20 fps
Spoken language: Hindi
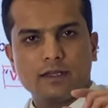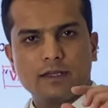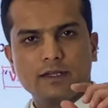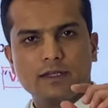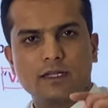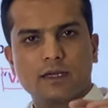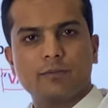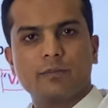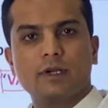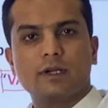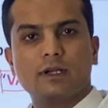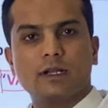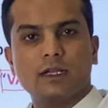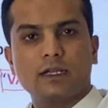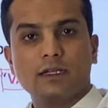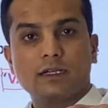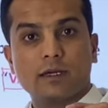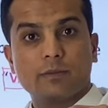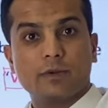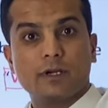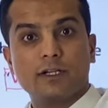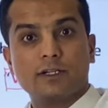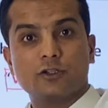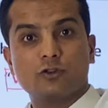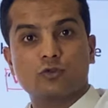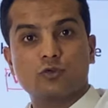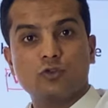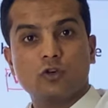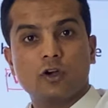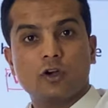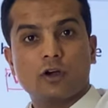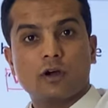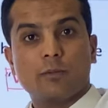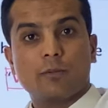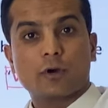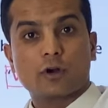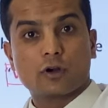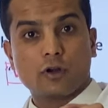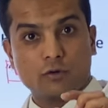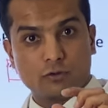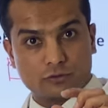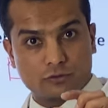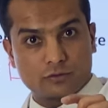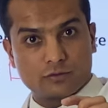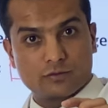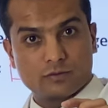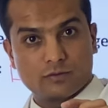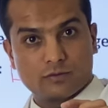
इनबिलिटी टू प्रोनाउंस